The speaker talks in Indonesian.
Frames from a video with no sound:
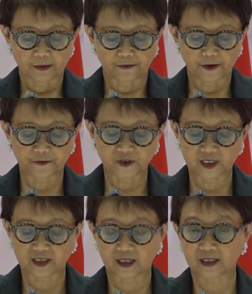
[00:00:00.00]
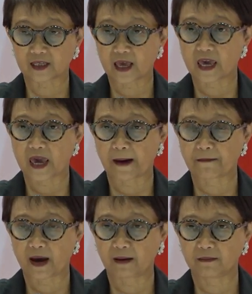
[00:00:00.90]
56
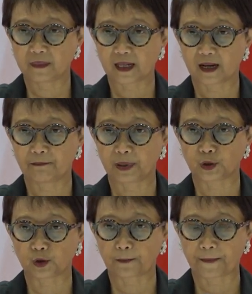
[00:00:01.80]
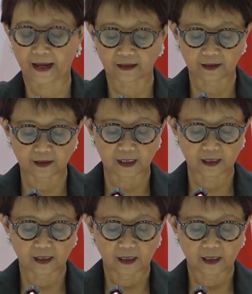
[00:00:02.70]
AMM dalam bentuk plenary,